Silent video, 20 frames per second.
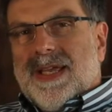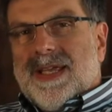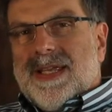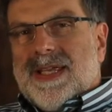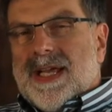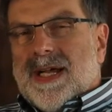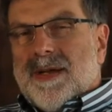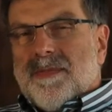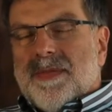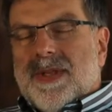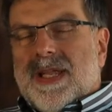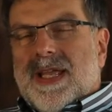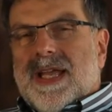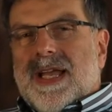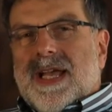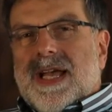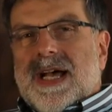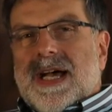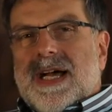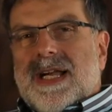Ja,
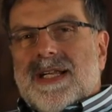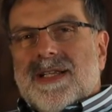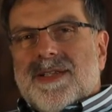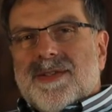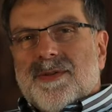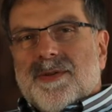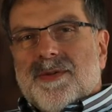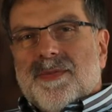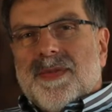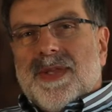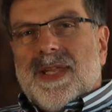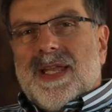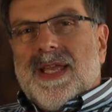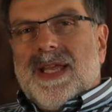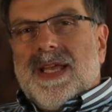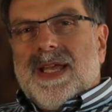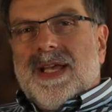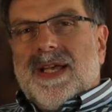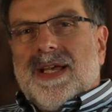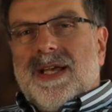also
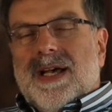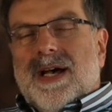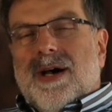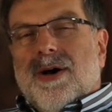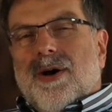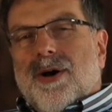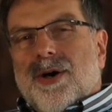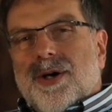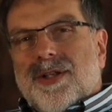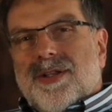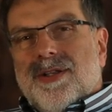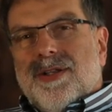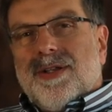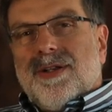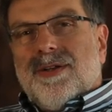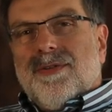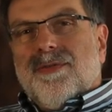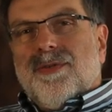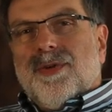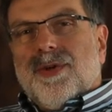
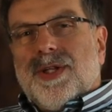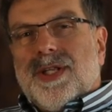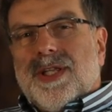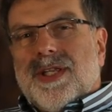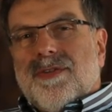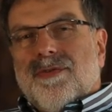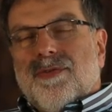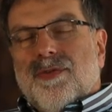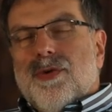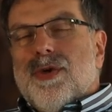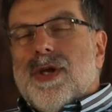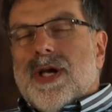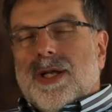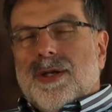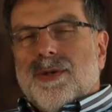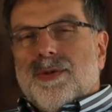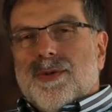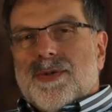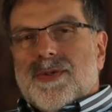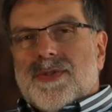Heute würde ich früher
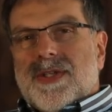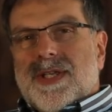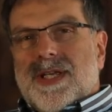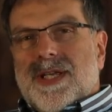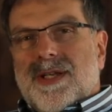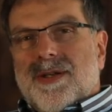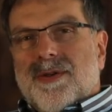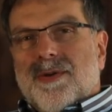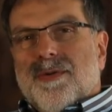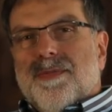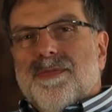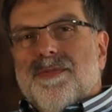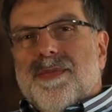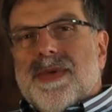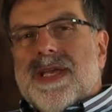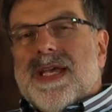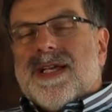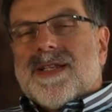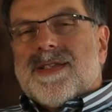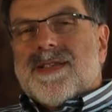losgehen, um
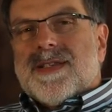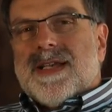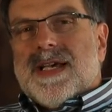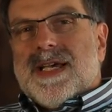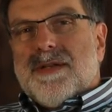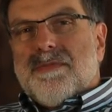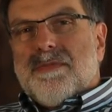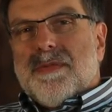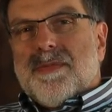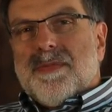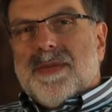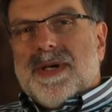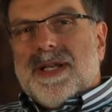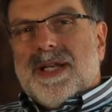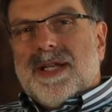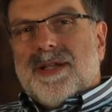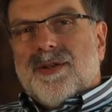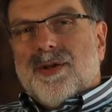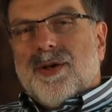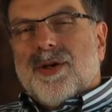mehr Zeit mit
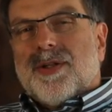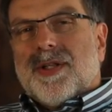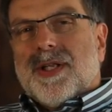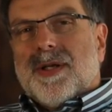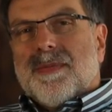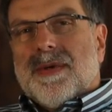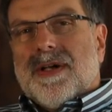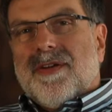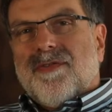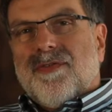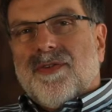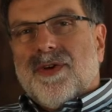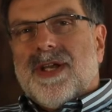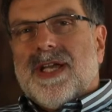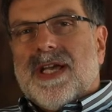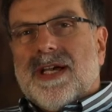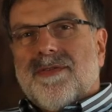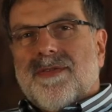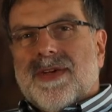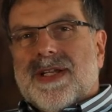meiner Tochter bei
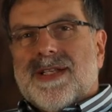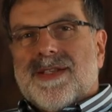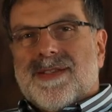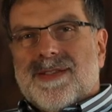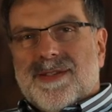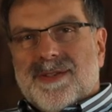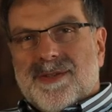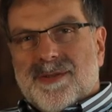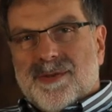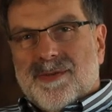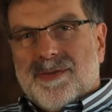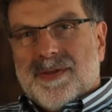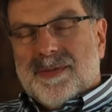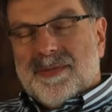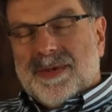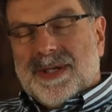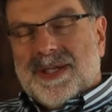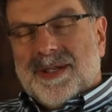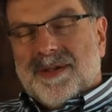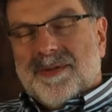Feuerwanzen zu
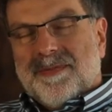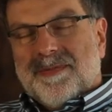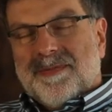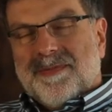verbringen.